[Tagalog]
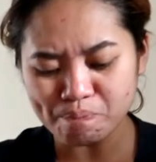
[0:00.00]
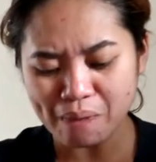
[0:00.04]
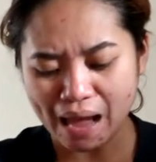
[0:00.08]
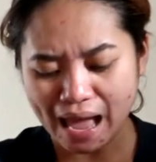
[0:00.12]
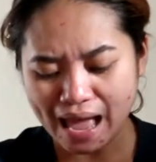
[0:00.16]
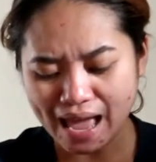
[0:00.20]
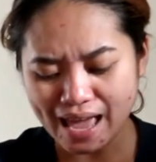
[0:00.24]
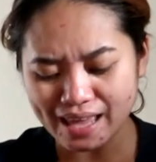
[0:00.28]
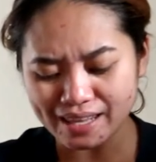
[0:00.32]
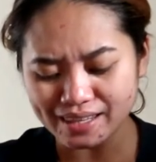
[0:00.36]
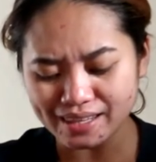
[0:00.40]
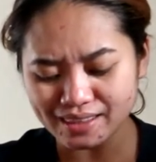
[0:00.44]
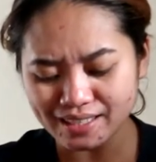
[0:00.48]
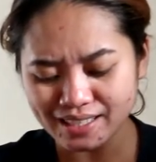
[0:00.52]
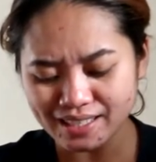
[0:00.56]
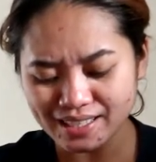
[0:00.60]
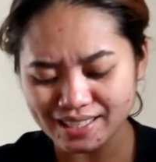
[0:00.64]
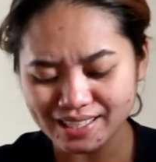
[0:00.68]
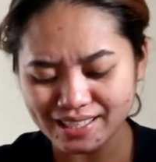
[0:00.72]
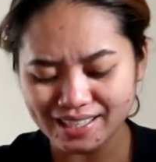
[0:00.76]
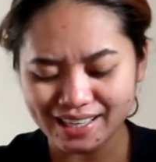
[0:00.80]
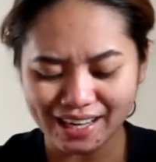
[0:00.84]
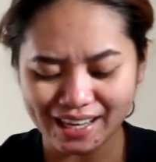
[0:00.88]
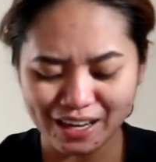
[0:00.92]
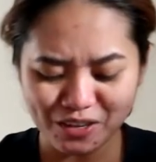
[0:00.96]
Pan.
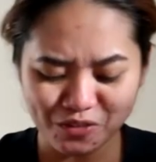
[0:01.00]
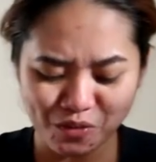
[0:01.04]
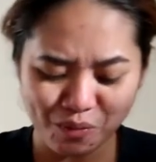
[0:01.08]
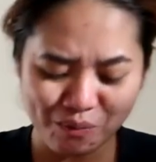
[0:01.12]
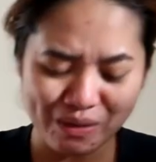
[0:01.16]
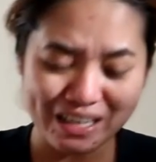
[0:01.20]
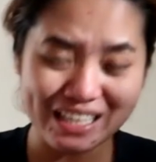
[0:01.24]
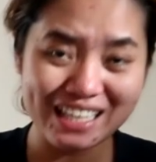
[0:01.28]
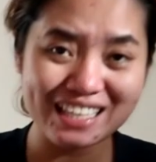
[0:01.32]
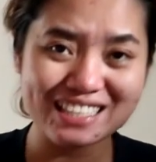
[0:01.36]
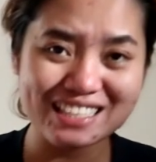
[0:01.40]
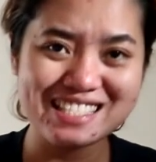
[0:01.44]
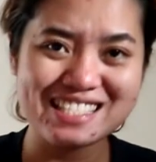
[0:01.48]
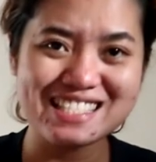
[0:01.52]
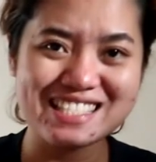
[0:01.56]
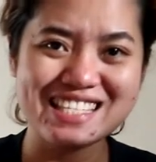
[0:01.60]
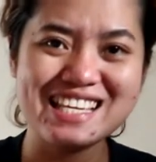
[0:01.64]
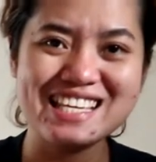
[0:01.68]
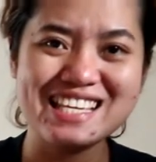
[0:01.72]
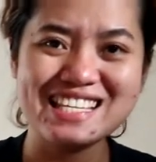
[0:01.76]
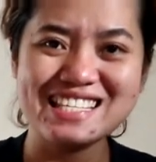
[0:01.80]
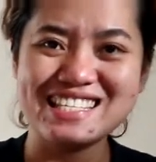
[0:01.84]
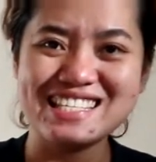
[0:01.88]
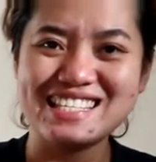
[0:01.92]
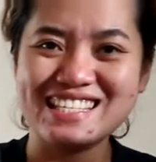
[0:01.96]
Ano ba yan,
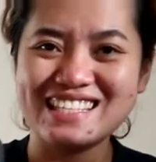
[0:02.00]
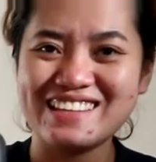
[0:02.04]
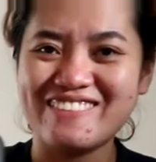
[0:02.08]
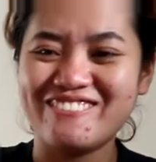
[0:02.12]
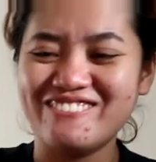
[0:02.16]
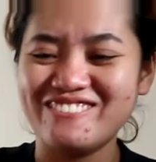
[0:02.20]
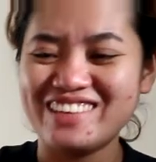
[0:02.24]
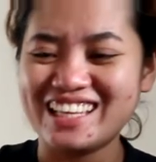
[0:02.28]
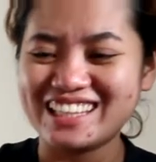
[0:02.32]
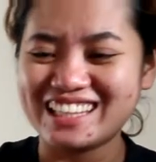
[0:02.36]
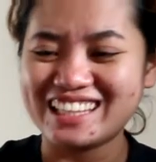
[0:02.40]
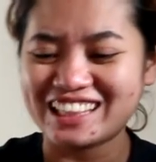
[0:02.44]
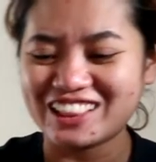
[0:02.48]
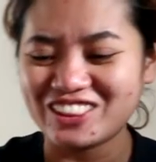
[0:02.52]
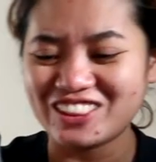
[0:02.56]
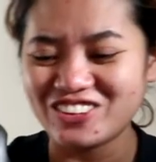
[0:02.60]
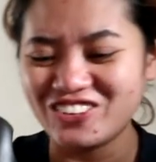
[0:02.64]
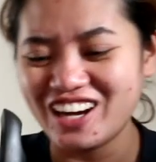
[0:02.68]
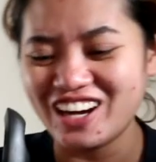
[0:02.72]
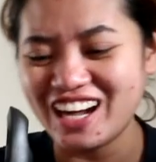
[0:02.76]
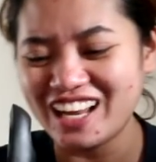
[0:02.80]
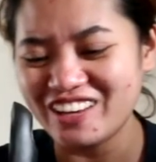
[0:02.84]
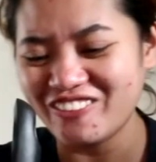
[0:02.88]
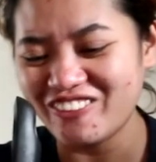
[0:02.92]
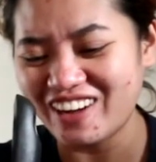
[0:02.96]
sis? May
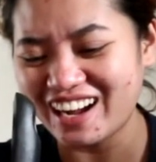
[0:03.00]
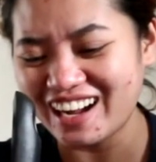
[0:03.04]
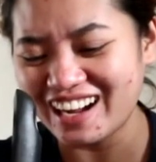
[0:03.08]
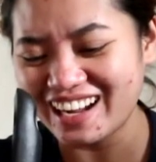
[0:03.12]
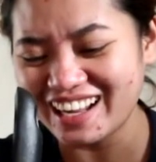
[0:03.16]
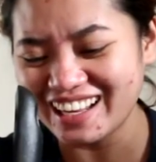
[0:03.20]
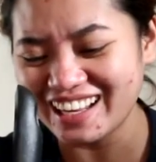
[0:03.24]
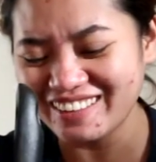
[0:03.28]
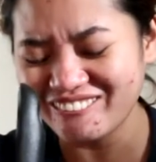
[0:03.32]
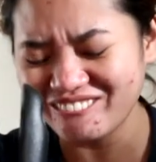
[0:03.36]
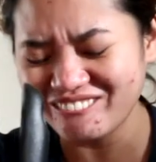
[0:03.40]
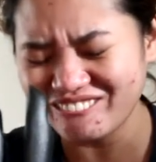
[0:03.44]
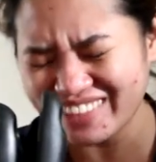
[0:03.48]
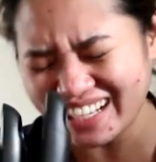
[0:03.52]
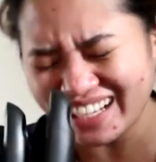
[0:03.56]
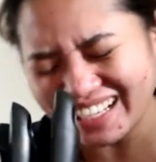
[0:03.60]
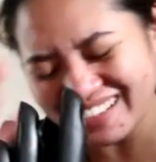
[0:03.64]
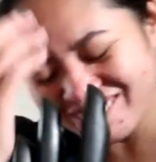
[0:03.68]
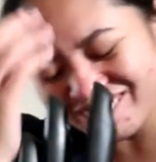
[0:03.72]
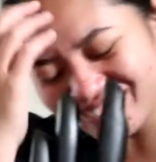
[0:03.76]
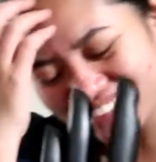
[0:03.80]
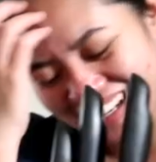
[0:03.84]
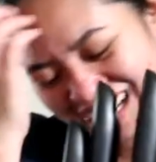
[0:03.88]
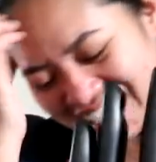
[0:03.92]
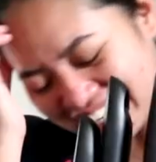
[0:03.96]
tatlong hawakan.
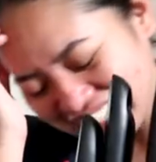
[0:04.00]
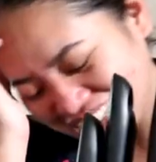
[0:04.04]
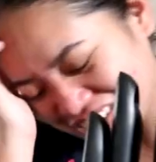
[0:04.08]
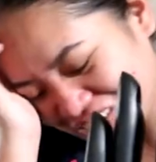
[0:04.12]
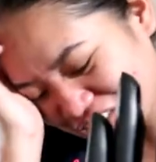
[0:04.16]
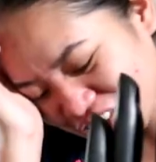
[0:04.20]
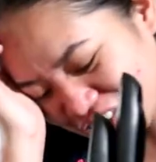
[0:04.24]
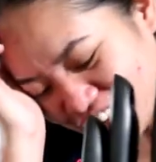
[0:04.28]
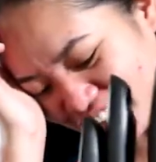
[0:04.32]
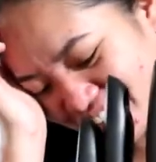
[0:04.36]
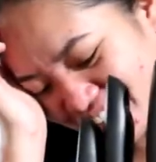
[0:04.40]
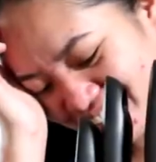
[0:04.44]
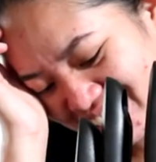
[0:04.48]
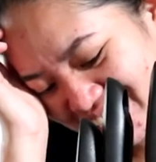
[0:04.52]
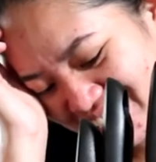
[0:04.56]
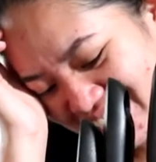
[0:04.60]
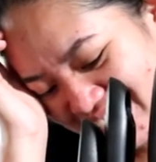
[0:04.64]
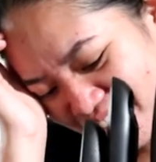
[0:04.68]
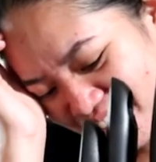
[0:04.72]
Pan pala to.